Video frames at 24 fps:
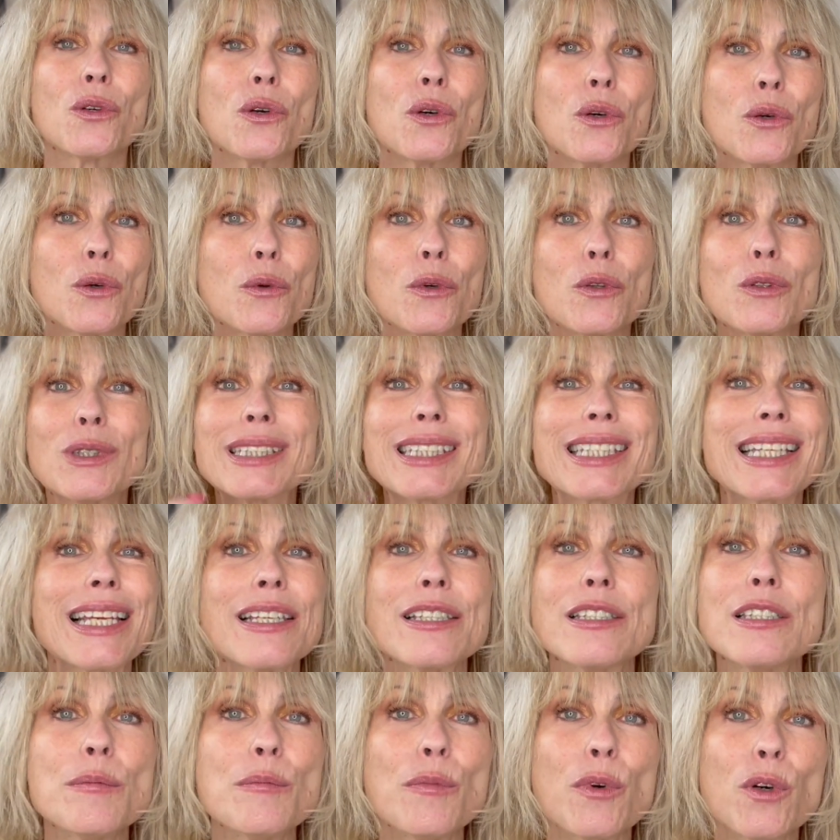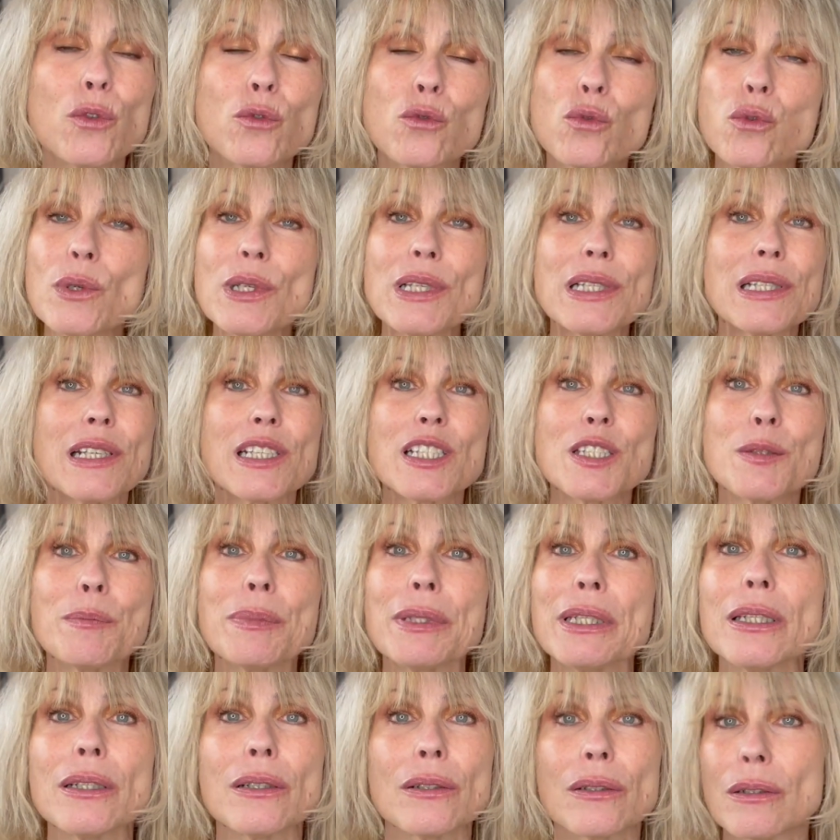Euh, quasiment tous les
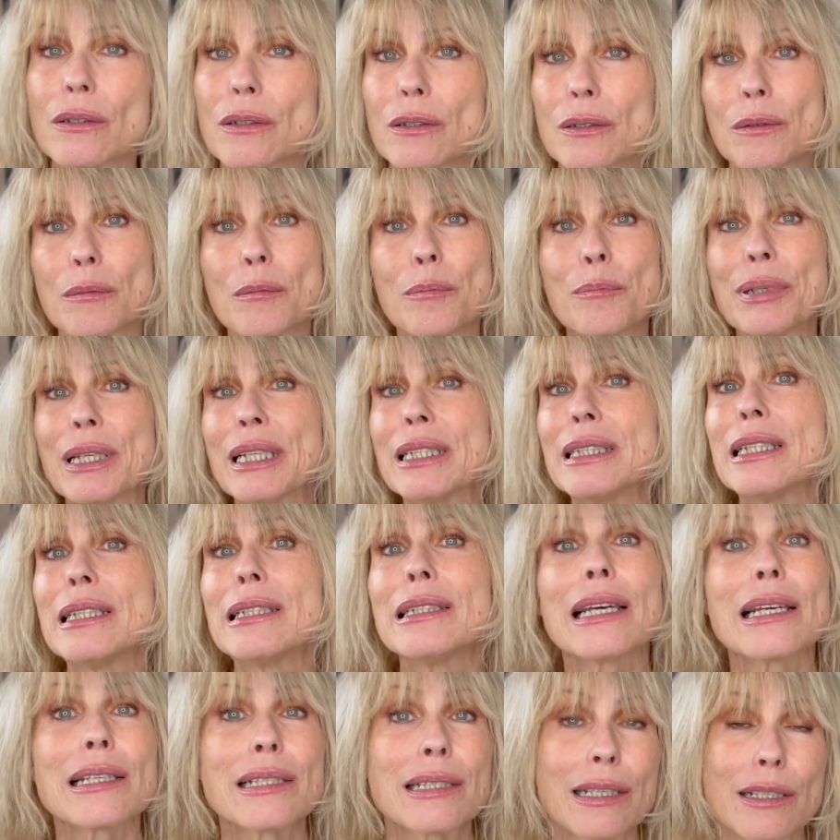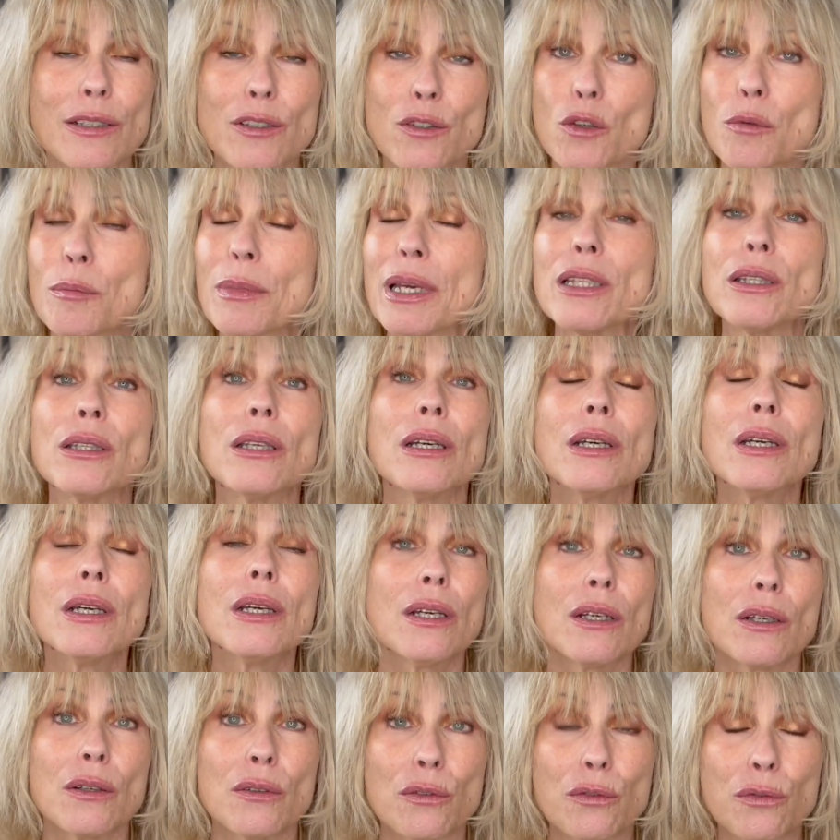aspects euh, planétaires cette semaine
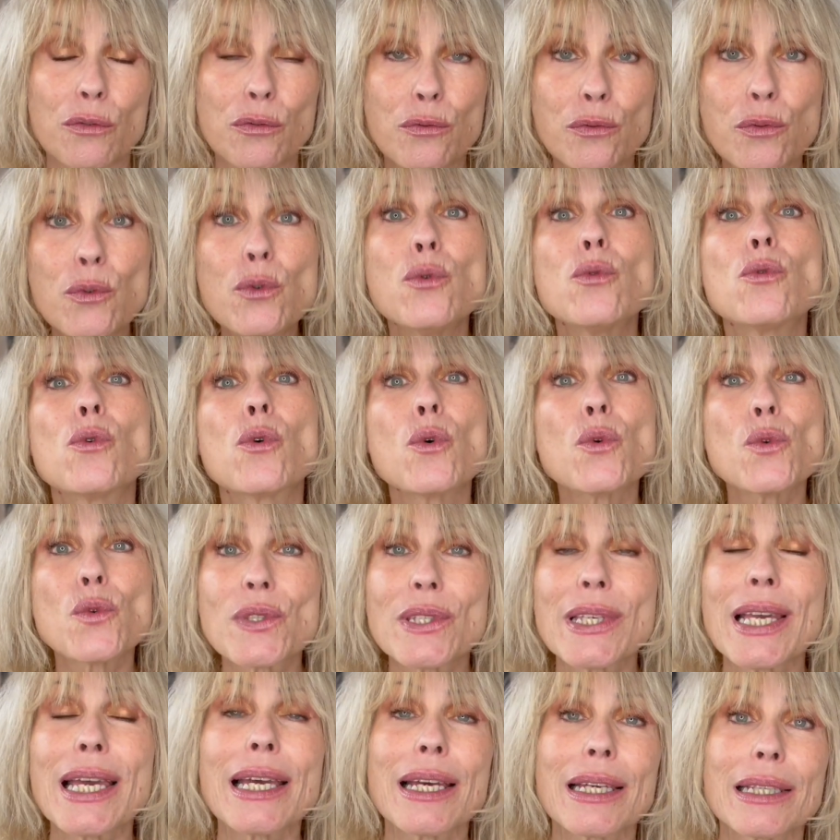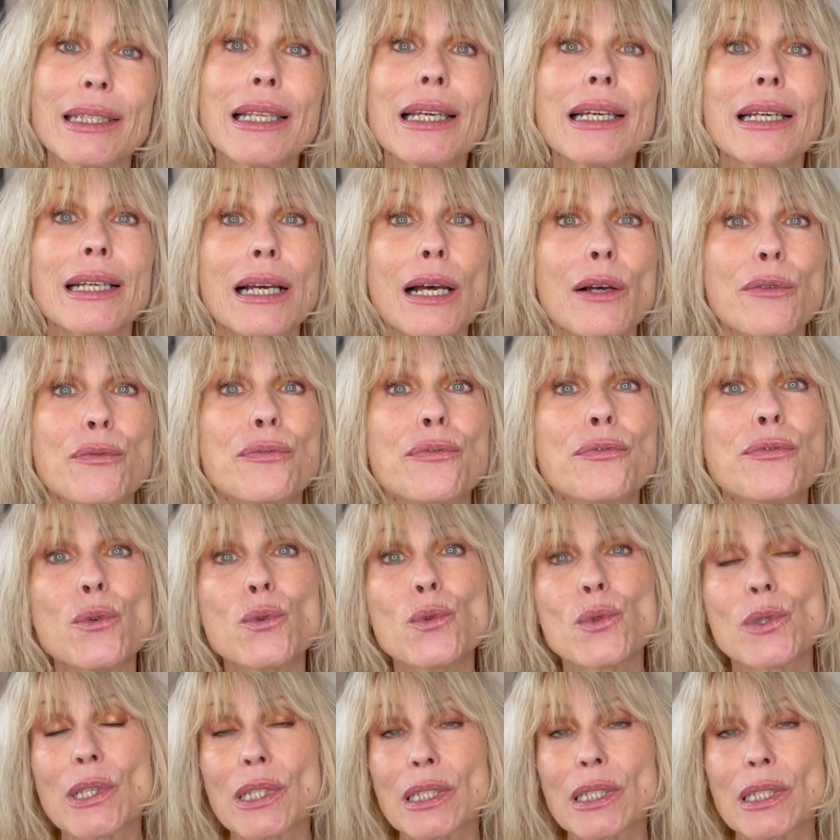vous concernent hein, à fond.